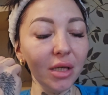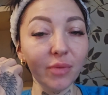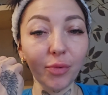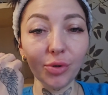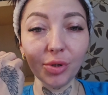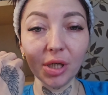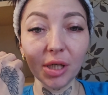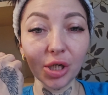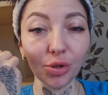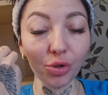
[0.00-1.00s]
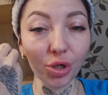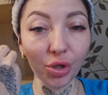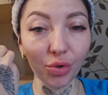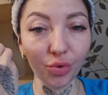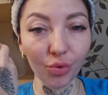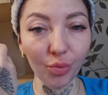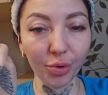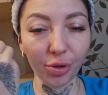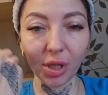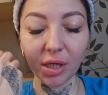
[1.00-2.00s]
Используйте даже тот же YouTube,
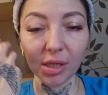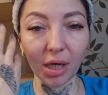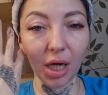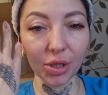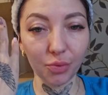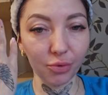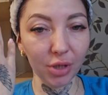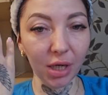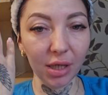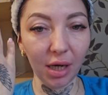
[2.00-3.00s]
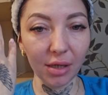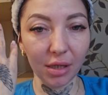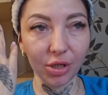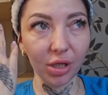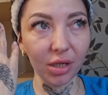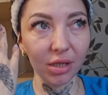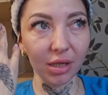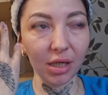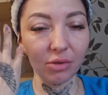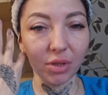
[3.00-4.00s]
кто-то рассказывает, вот как я, я решила
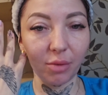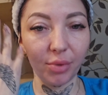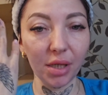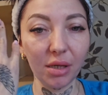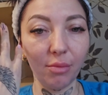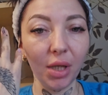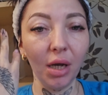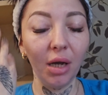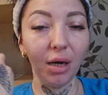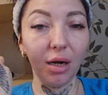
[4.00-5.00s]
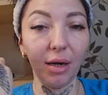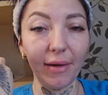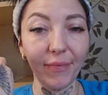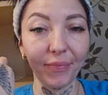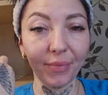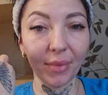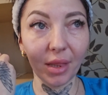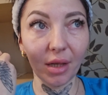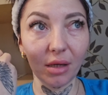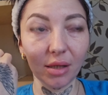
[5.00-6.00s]
рассказывать об этом эм,
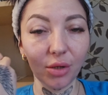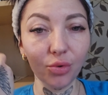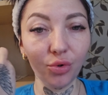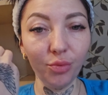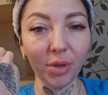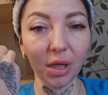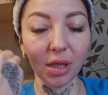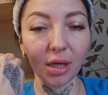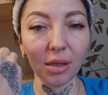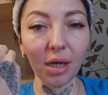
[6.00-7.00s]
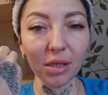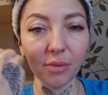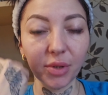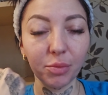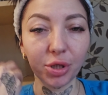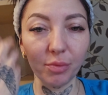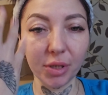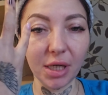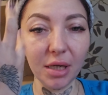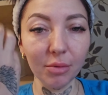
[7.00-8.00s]
на YouTube, и это классно, потому что мы
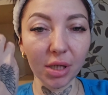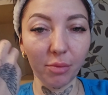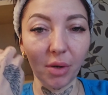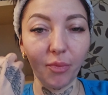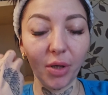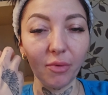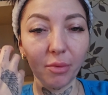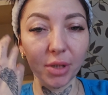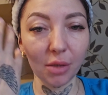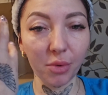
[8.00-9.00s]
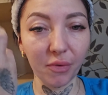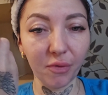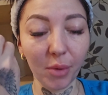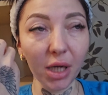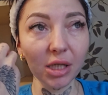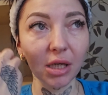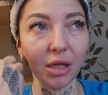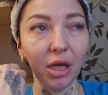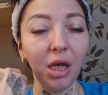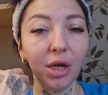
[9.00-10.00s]
делимся, мы обмениваемся
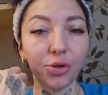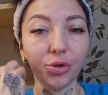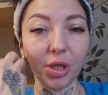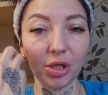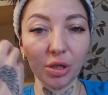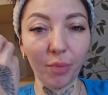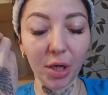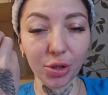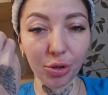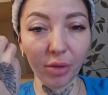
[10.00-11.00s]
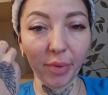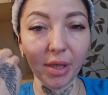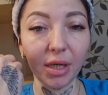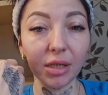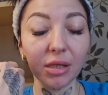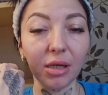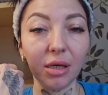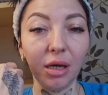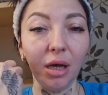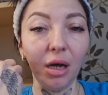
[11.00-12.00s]
информацией, кто-то черпает что-то полезное,